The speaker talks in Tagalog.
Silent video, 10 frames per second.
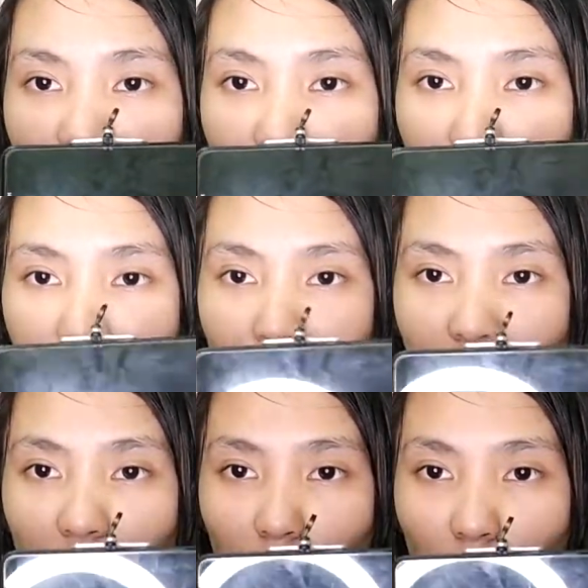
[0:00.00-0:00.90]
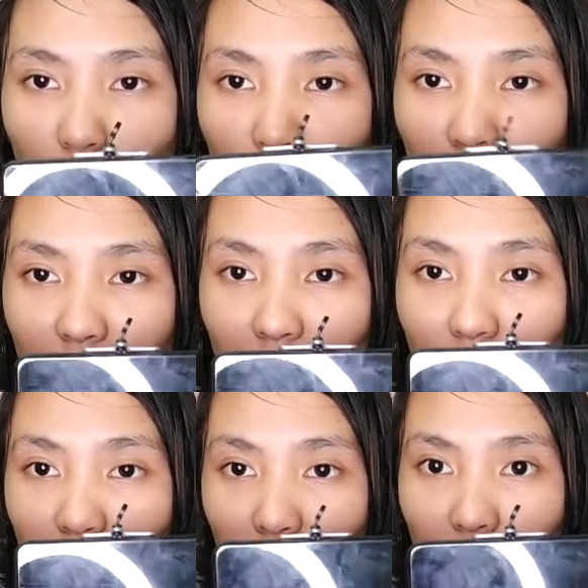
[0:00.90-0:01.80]
Ayan. Ito, 200
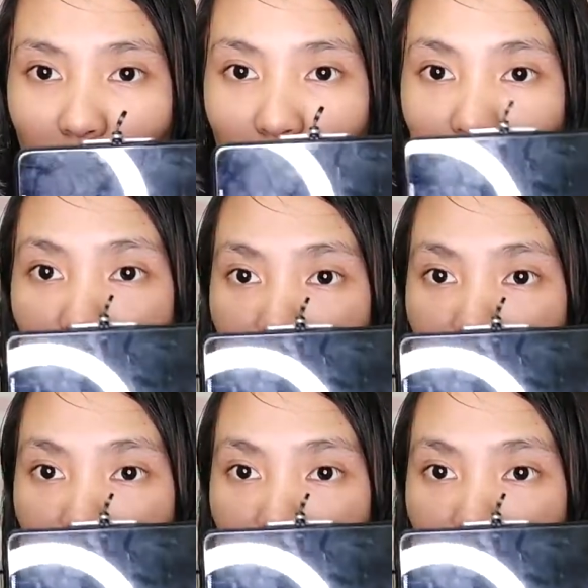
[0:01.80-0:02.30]
ko lang nabili.